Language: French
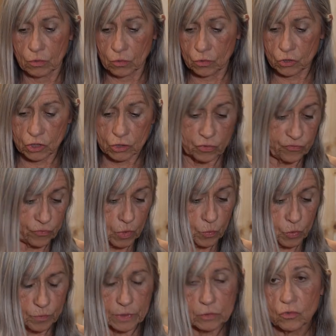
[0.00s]
Euh, j'ai souvent un
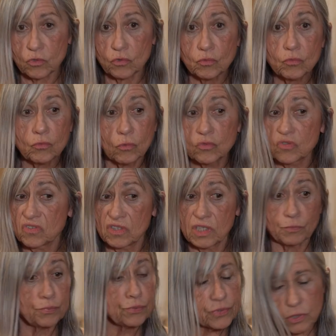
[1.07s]
peu mal aux genoux. Je
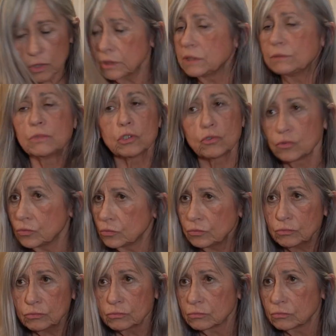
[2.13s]
n'ai plus senti mes genoux.